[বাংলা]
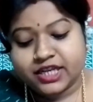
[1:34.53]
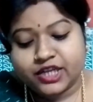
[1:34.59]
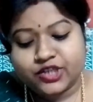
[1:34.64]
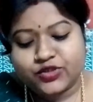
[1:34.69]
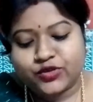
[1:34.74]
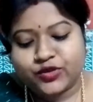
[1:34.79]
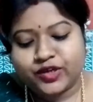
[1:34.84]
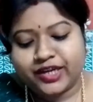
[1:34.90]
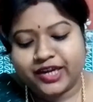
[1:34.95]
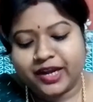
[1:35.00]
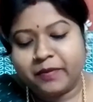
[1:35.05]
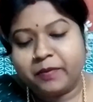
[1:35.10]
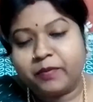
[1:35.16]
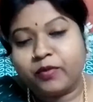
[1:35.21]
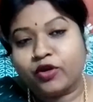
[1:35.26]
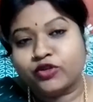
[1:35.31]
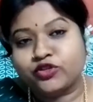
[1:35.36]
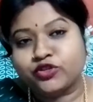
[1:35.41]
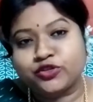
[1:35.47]
সে শরীর
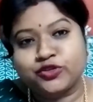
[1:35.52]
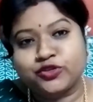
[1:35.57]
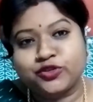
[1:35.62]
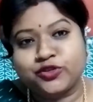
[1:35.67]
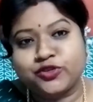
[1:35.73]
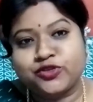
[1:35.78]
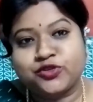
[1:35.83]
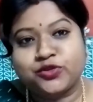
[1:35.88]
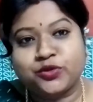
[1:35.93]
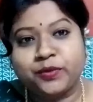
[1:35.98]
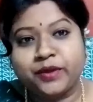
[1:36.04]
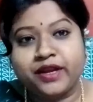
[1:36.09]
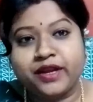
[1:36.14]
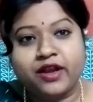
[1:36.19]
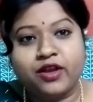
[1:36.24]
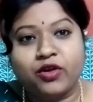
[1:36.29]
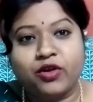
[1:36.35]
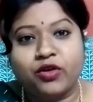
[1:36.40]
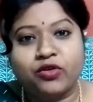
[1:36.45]
আর বসন্ত
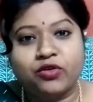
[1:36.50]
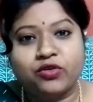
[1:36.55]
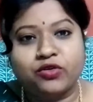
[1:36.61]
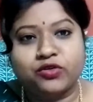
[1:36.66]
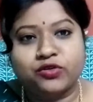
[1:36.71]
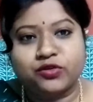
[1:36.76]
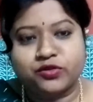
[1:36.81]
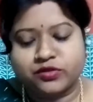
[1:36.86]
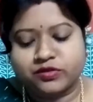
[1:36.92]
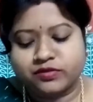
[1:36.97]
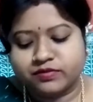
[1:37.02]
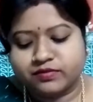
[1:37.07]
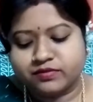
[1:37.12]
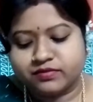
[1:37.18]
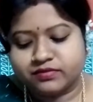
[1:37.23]
ছোবে না কখনো